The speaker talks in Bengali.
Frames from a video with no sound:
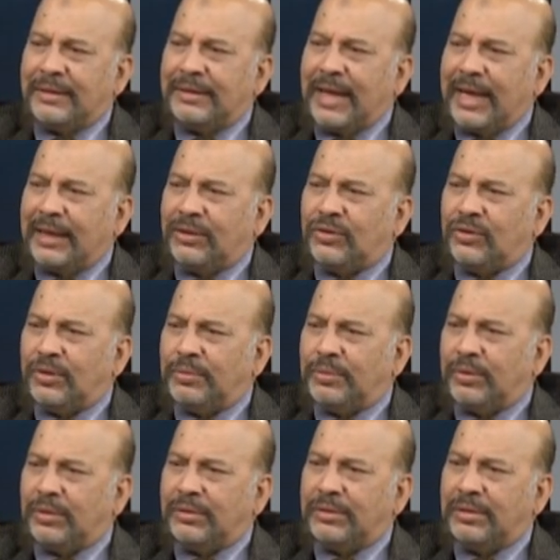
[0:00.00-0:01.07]

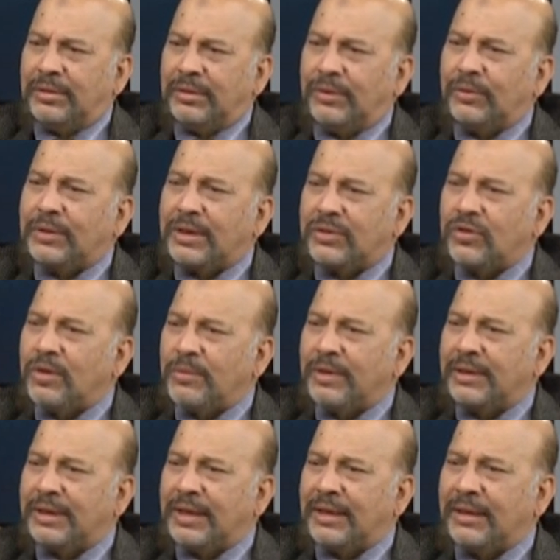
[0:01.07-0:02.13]
দায়িত্ববোধ ওটার
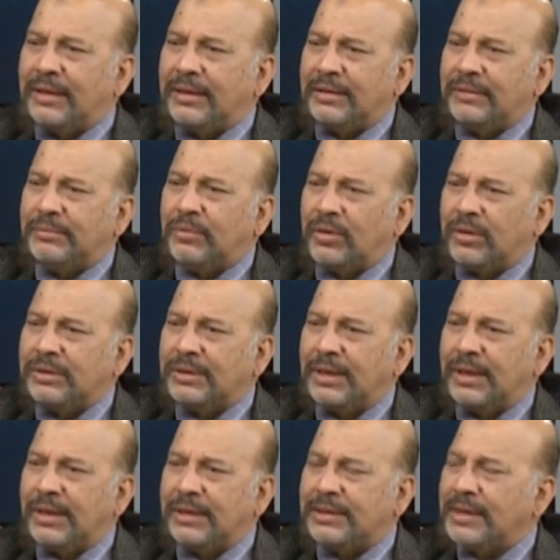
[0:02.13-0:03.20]
সময়টা বড়
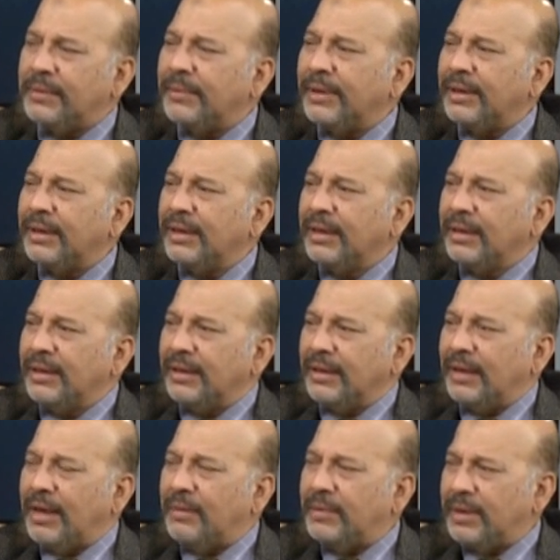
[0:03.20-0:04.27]
ছেলে হিসাবে
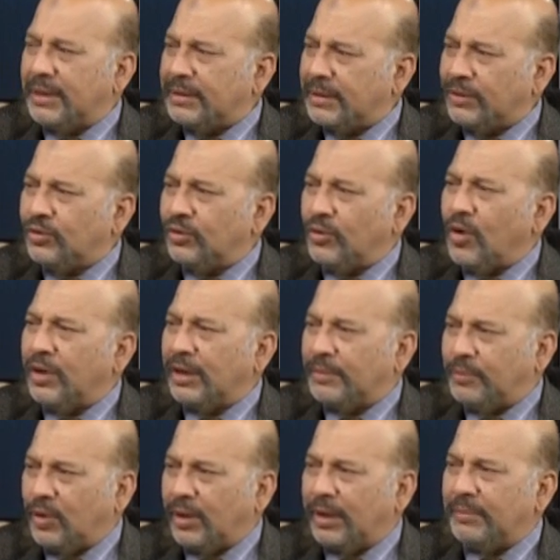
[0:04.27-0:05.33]
আমার এসছে একটু অনেক
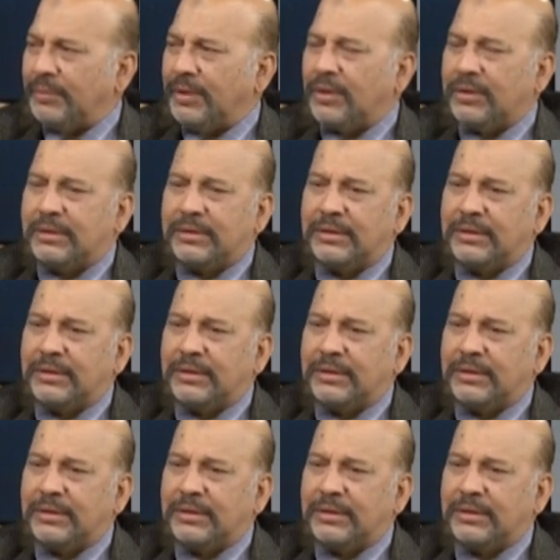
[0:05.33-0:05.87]
পরে বিকজ